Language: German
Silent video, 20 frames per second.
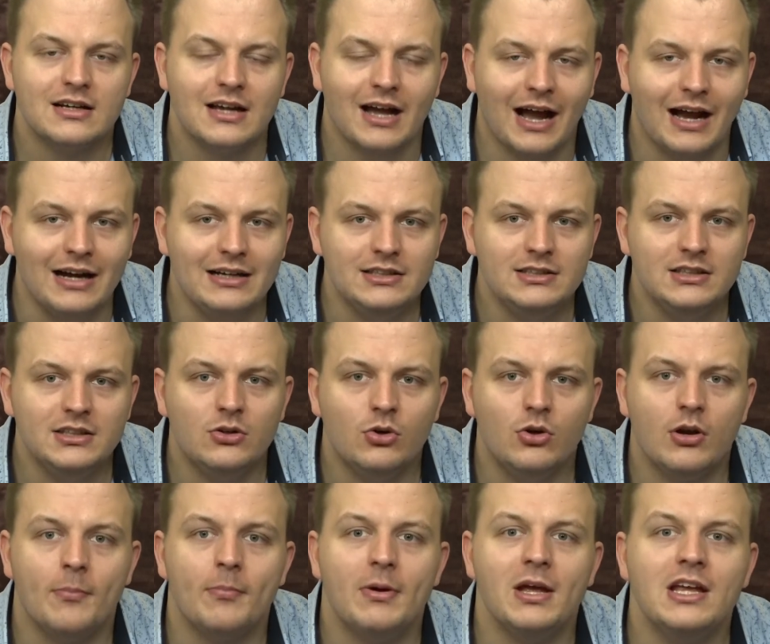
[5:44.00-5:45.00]
kranke
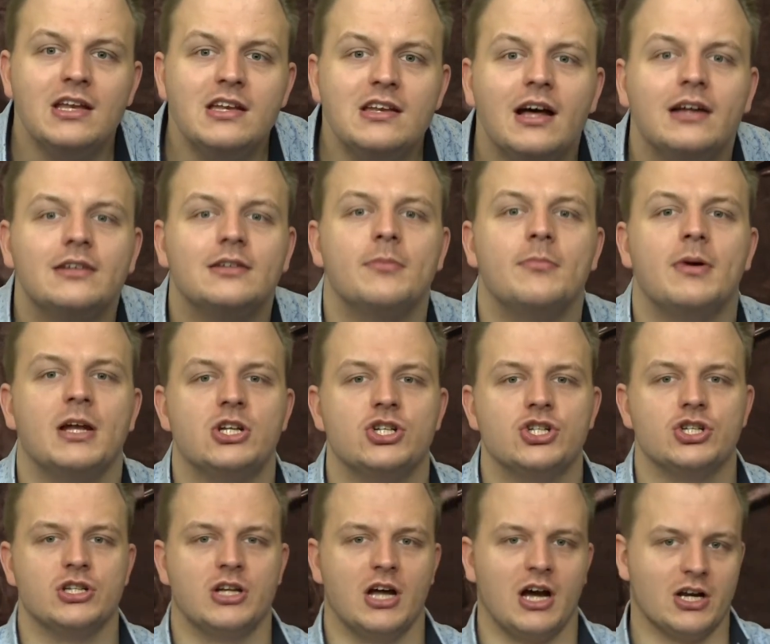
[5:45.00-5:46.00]
oder behinderte
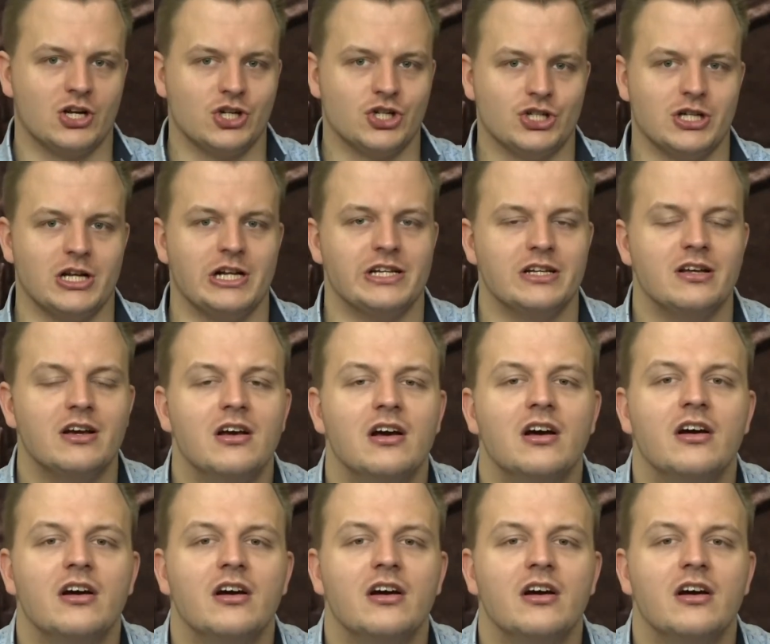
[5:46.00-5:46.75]
Menschen dargestellt.